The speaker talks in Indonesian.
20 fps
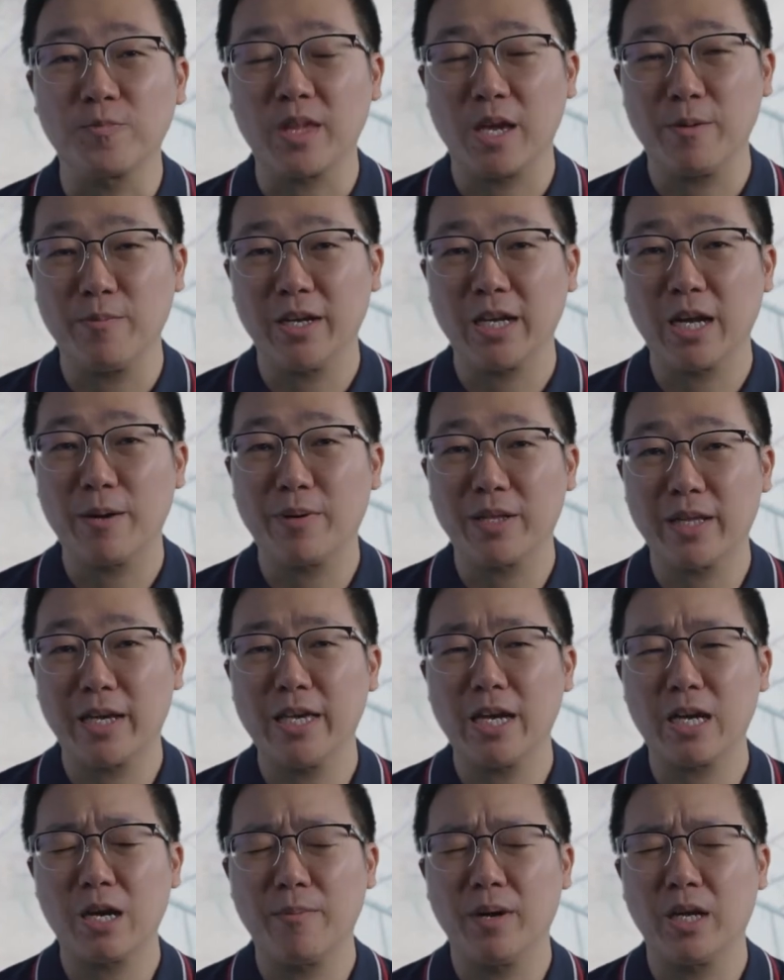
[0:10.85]
Ya, mereka
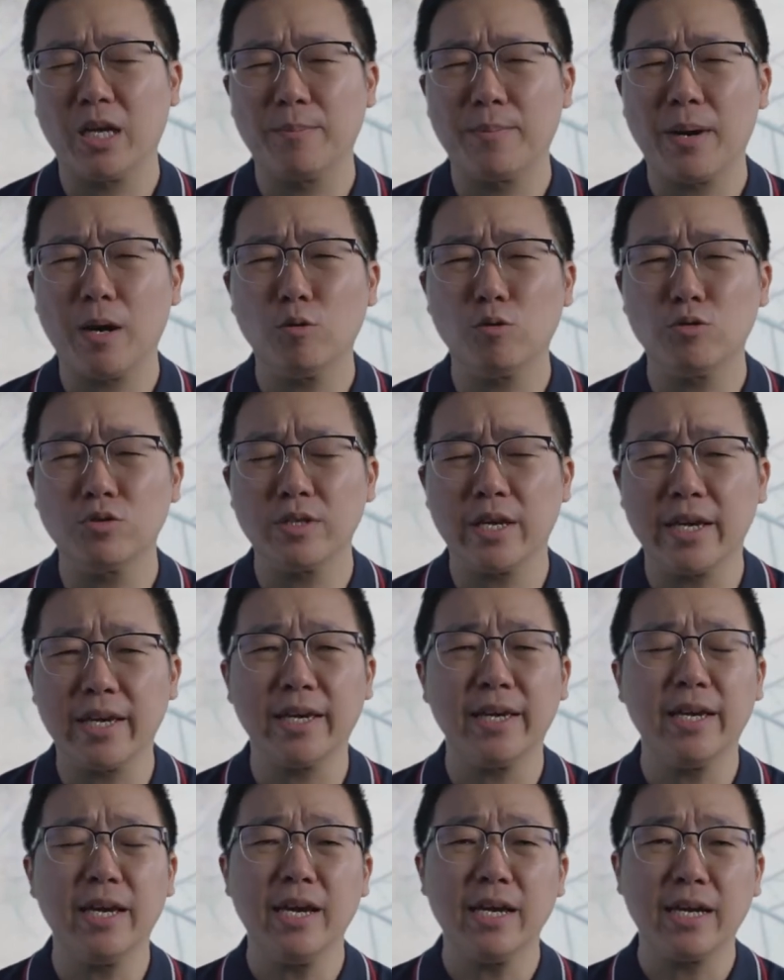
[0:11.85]
bertanya kepada Paulus, "Eh,
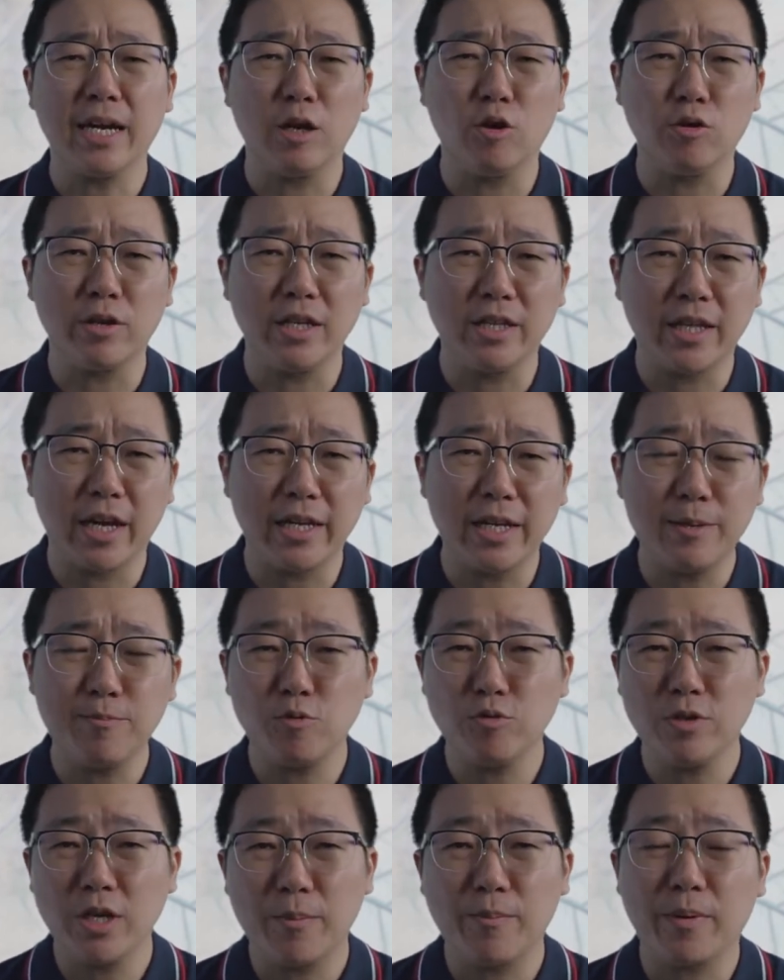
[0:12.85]
kalau kita ini
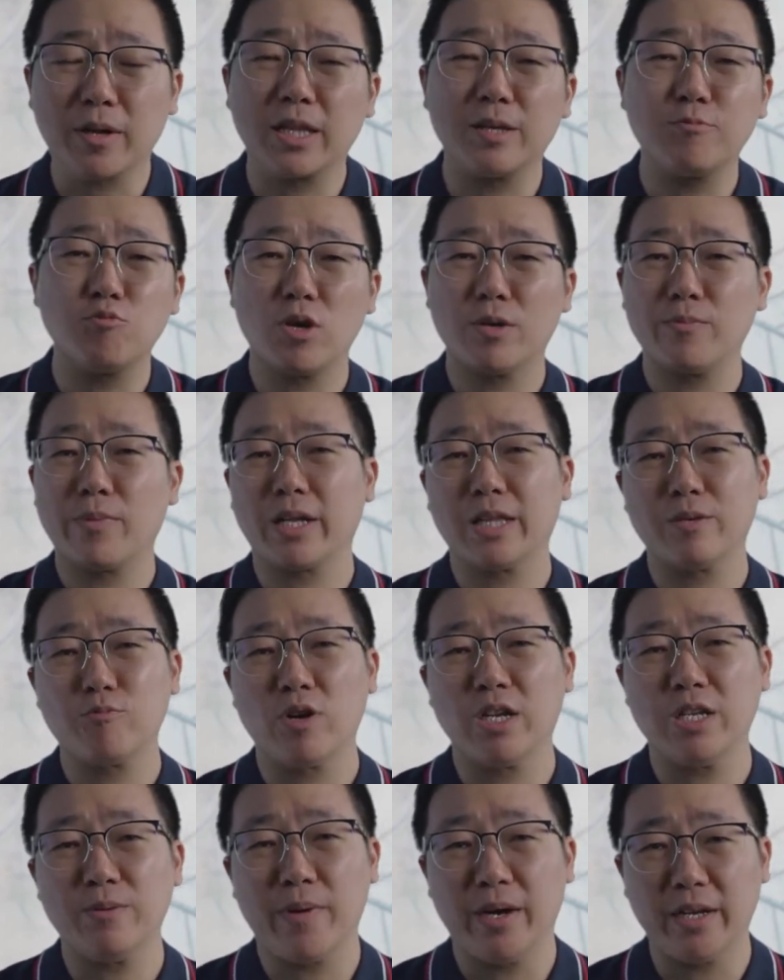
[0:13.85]
punya
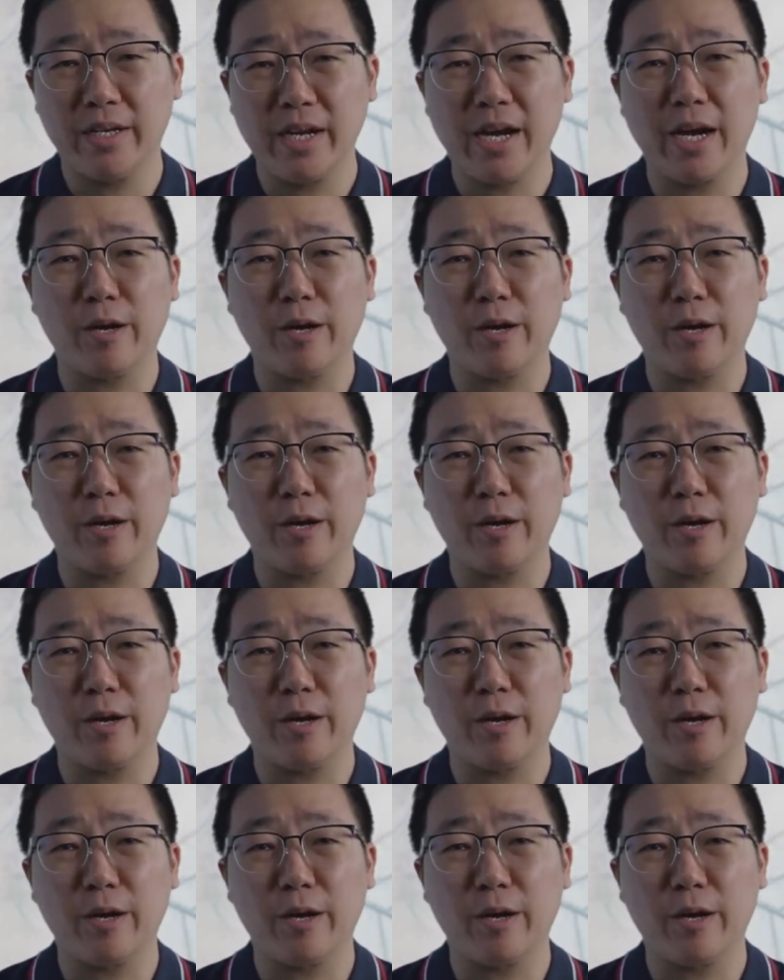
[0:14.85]
pertemuan-pertemuan ibadah,